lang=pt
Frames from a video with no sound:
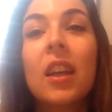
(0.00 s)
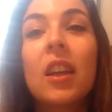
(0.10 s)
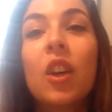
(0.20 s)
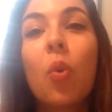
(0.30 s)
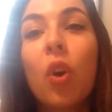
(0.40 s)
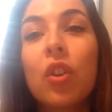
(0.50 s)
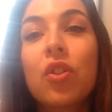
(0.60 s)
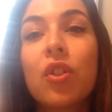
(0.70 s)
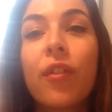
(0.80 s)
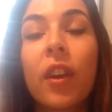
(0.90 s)
Uh,
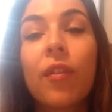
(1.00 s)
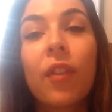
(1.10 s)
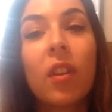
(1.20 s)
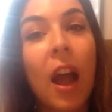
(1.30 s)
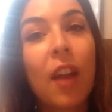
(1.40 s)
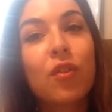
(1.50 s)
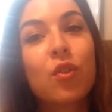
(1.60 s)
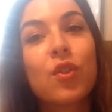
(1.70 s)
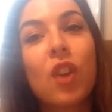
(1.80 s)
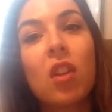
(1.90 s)
hoje eu venho falar-vos
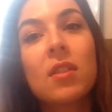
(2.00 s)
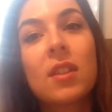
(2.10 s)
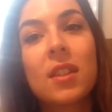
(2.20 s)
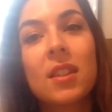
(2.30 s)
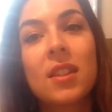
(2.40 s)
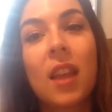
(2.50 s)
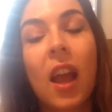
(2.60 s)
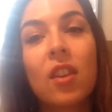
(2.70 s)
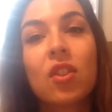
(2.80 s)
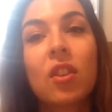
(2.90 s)
dos óleos
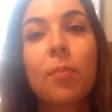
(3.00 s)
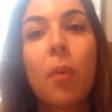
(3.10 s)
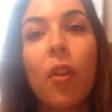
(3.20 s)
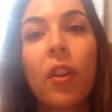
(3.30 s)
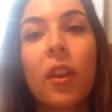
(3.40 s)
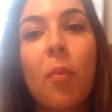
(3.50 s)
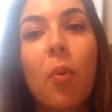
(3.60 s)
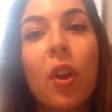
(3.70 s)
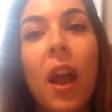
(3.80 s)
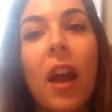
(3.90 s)
essenciais que podem
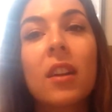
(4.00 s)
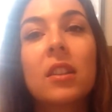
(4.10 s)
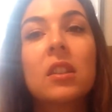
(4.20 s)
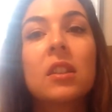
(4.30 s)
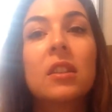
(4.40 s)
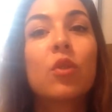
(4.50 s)
apoiar uh,